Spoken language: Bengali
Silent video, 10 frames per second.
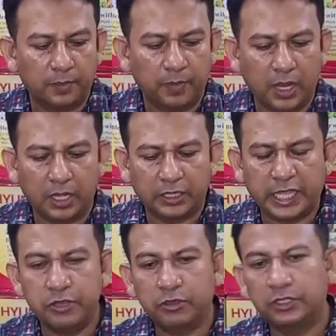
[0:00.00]
বা
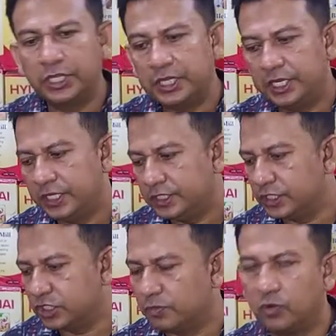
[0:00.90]
তাইওয়ান থেকে
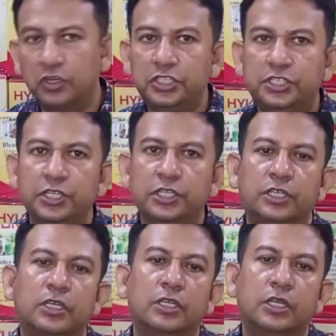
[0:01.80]
যেসব নন স্টিক
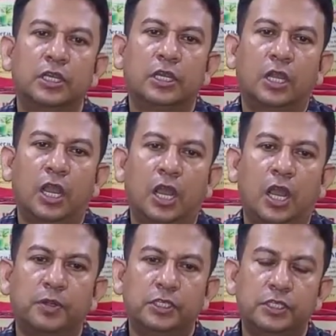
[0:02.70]

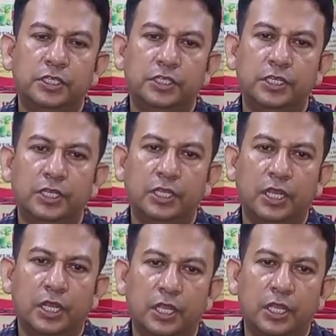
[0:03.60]
আমাদের দেশে
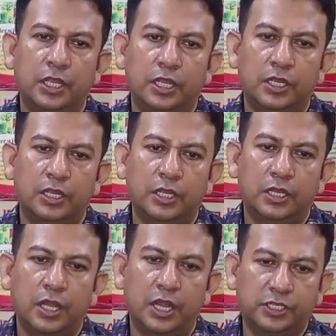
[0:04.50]

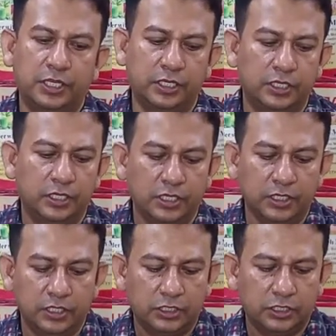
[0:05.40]
আসে
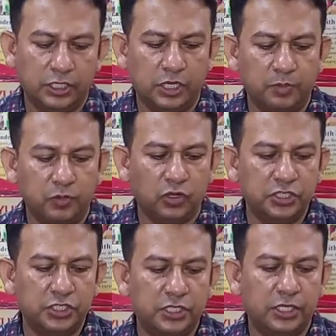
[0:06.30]
সেসব
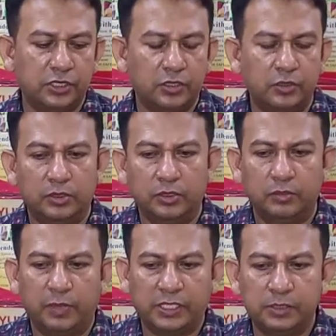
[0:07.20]
ননস্টিক
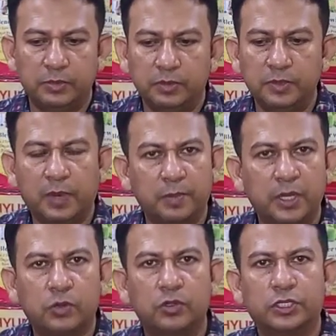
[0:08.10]
ম্যাক্সিমামই
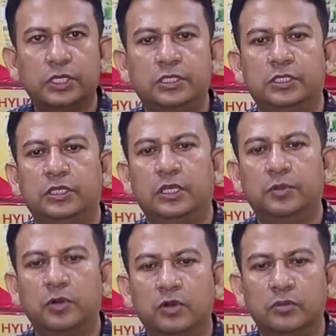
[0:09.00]
মার্বেল কোটেড
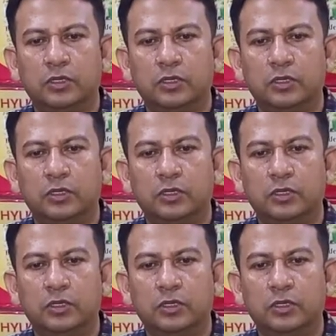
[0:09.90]
এবং